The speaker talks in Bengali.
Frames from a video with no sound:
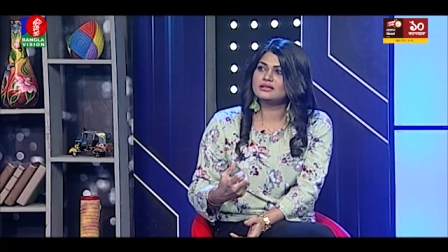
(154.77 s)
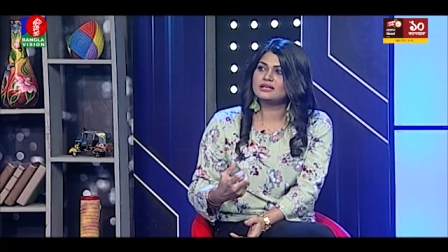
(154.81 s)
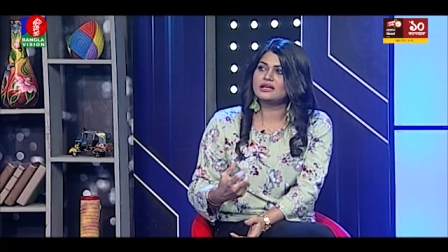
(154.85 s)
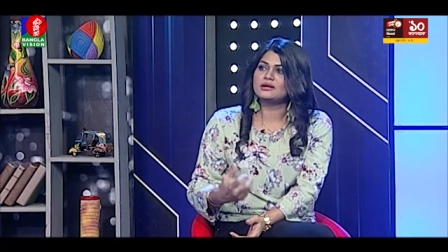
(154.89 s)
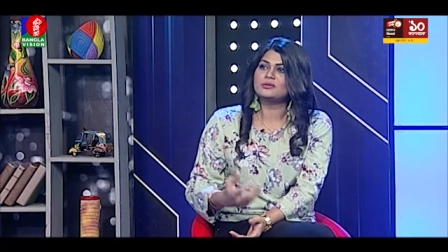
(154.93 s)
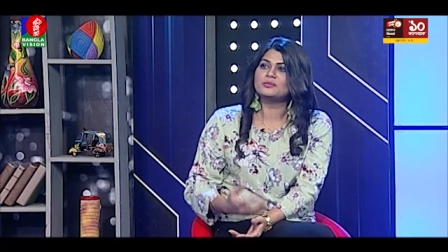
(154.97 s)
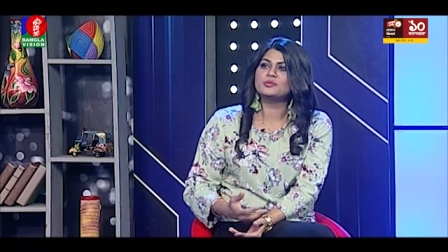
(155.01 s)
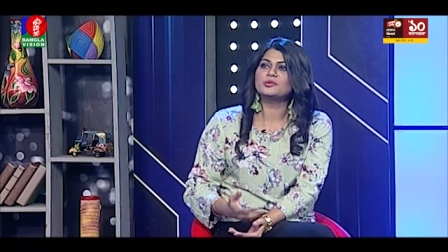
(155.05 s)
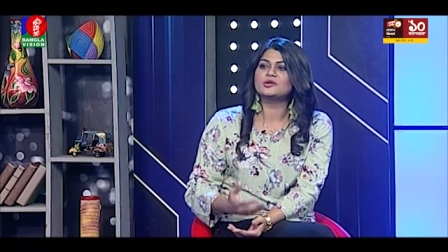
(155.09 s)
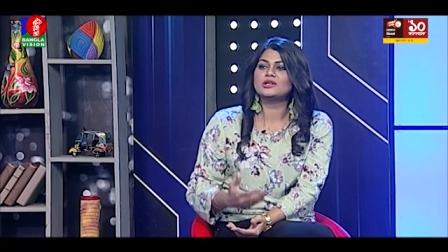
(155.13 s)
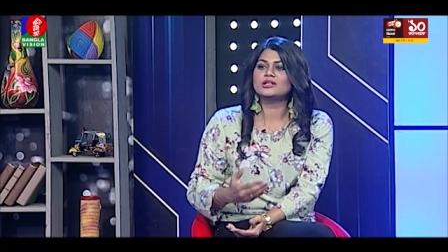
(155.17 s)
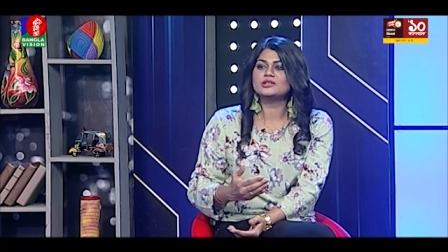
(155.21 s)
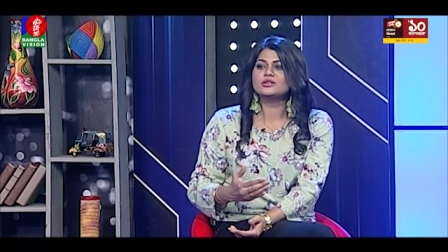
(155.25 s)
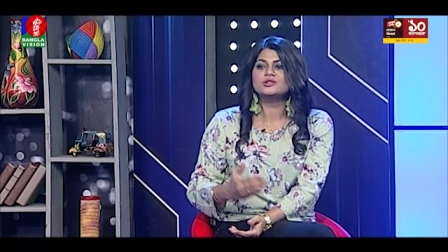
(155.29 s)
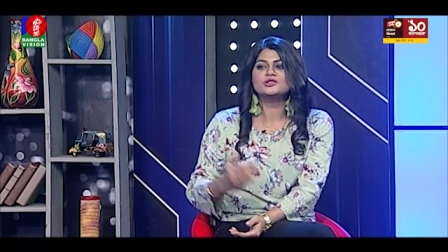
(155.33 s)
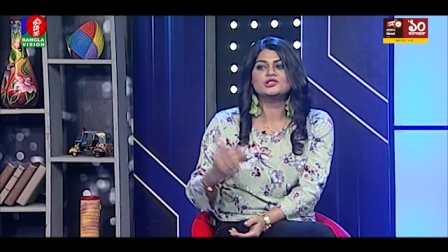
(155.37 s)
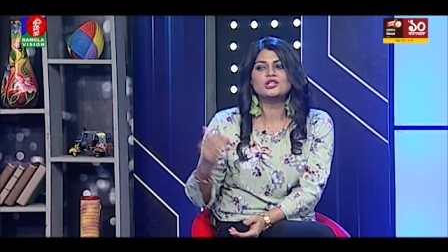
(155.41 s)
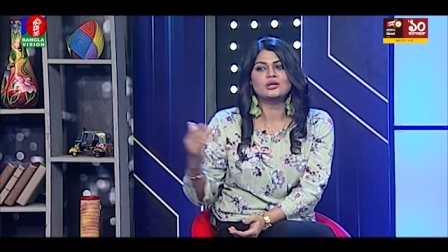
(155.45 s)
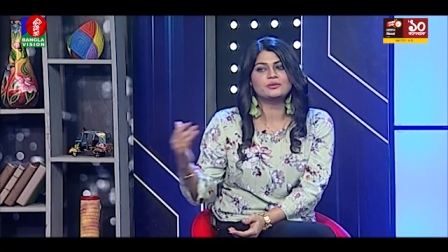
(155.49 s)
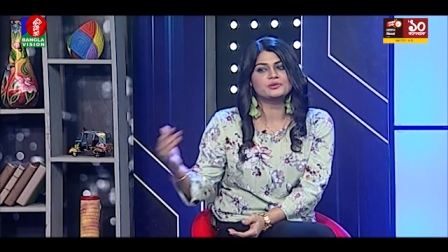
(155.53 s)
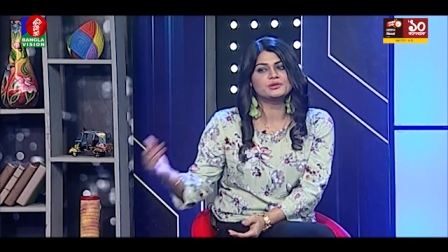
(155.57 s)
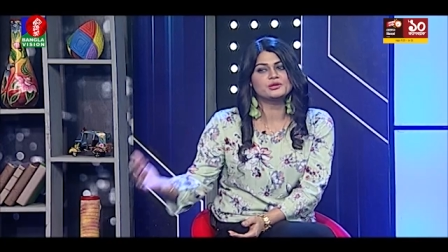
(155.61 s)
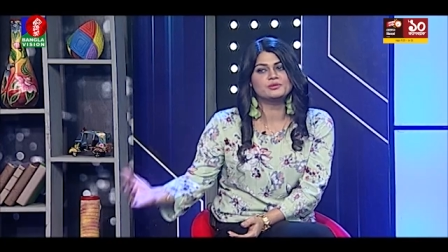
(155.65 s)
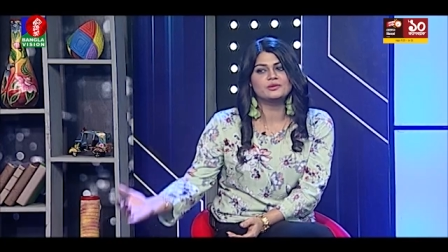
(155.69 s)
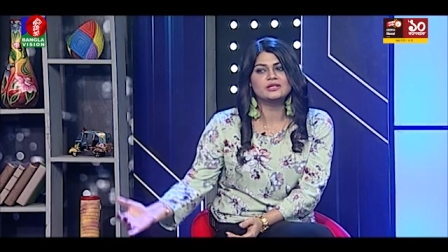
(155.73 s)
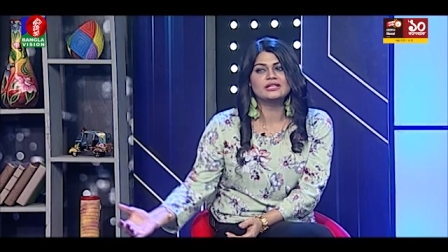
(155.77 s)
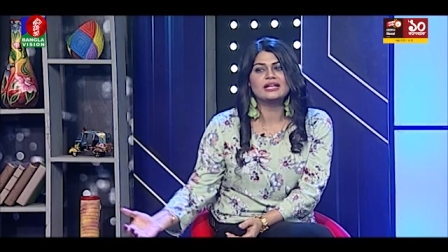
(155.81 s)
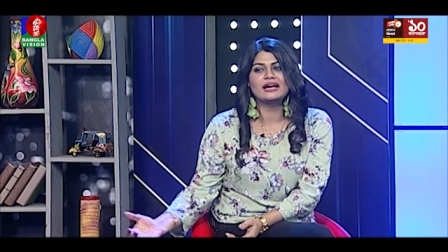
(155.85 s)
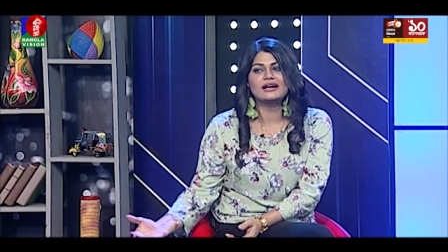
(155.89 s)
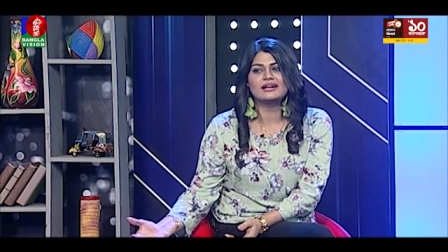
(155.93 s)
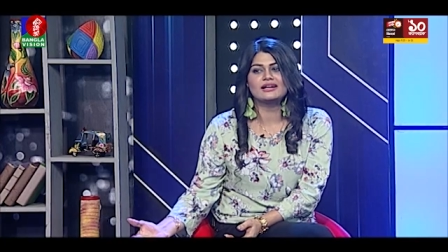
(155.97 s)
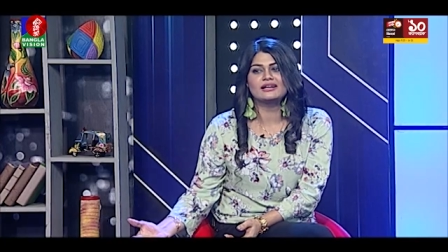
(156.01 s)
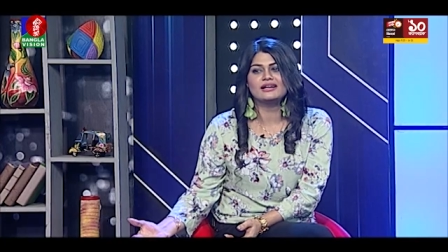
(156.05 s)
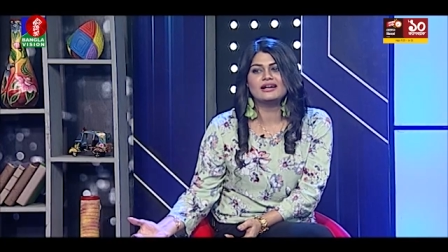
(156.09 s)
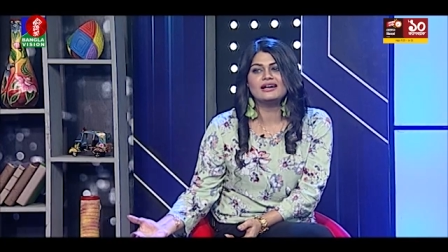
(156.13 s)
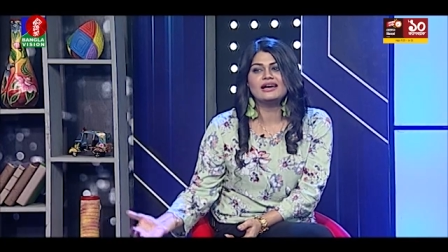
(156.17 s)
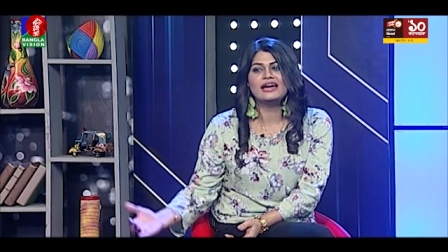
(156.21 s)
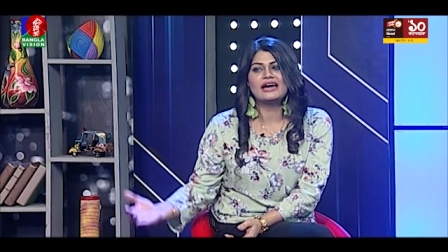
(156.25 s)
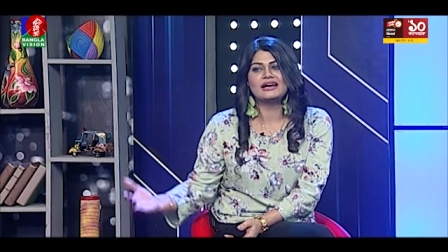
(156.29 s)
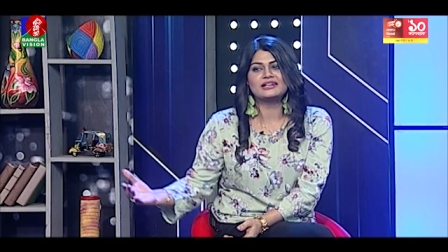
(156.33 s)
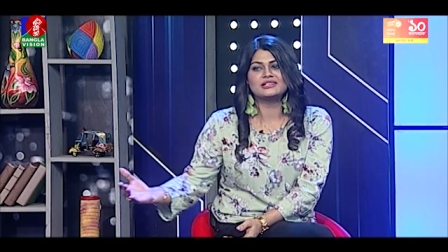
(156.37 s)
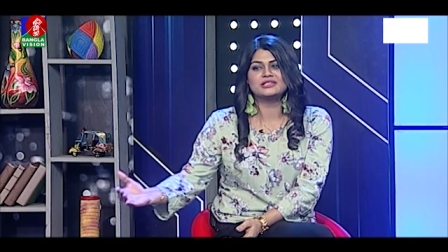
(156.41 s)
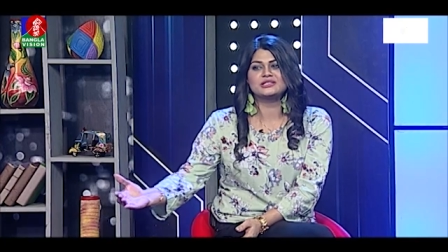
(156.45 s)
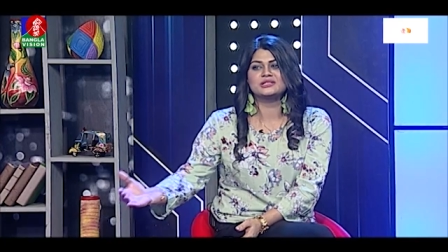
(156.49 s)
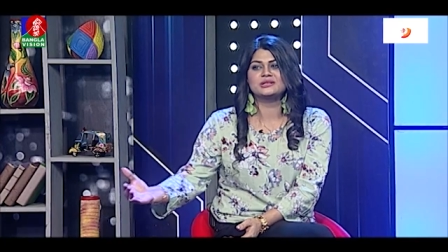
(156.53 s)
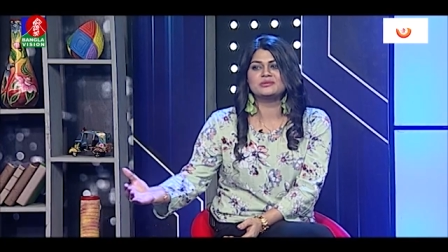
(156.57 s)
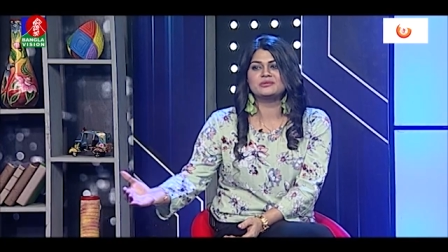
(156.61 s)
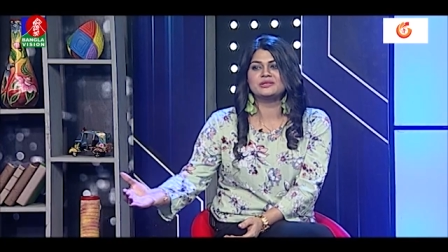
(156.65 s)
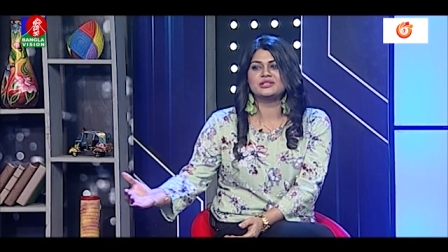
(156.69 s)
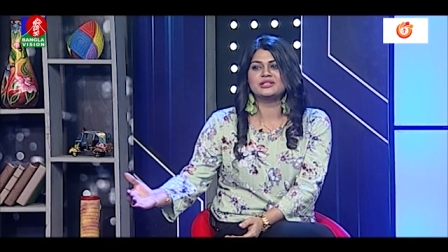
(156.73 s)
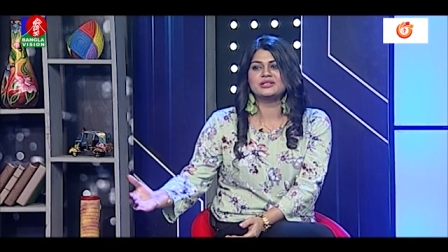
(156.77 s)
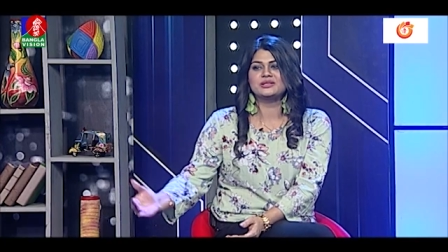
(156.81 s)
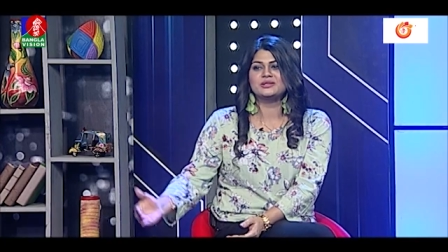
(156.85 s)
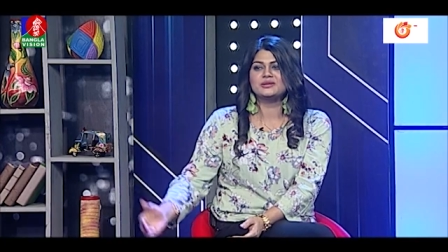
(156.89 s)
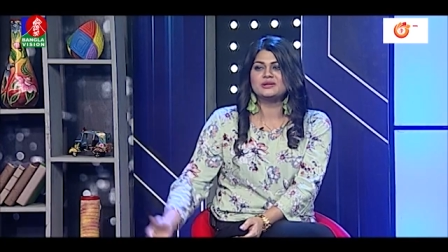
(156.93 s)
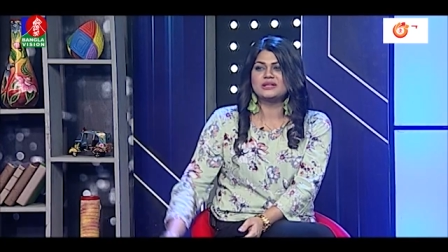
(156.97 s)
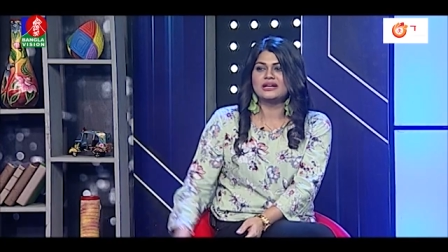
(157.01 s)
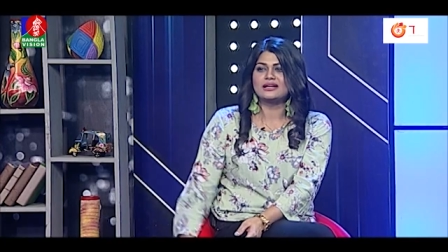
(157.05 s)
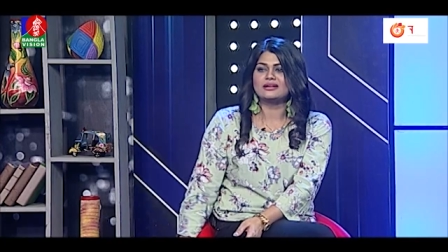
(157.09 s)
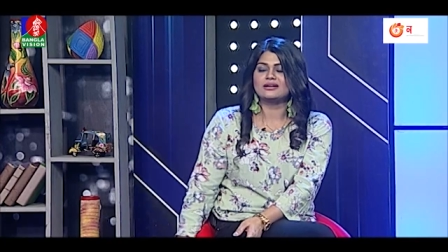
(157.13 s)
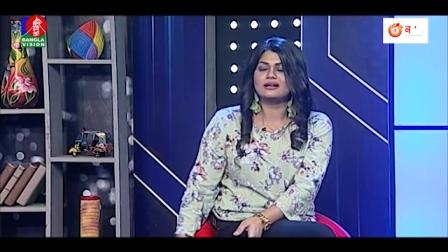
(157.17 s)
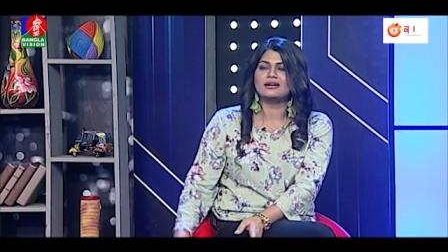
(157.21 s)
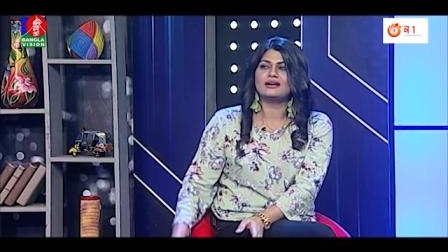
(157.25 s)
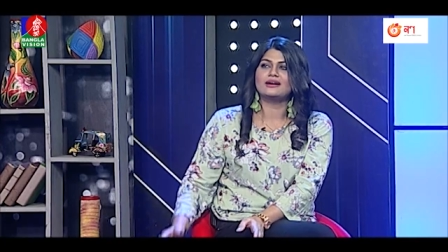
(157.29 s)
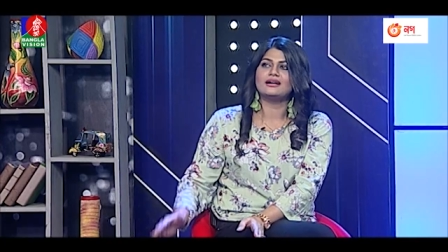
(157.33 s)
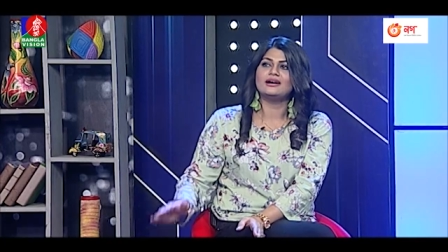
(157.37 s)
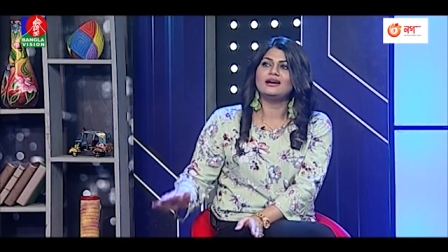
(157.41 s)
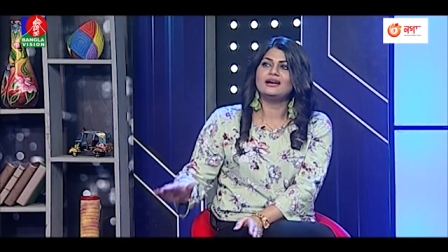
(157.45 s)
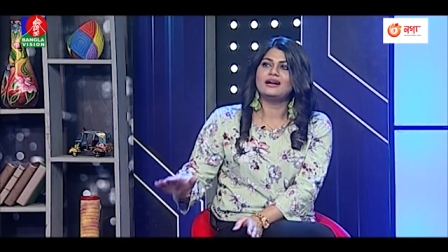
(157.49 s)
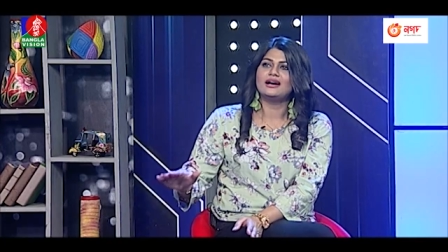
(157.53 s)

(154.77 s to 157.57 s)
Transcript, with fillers: কারণ পুরাতন সবসময় থাকে না একটা সময় কিন্তু তারা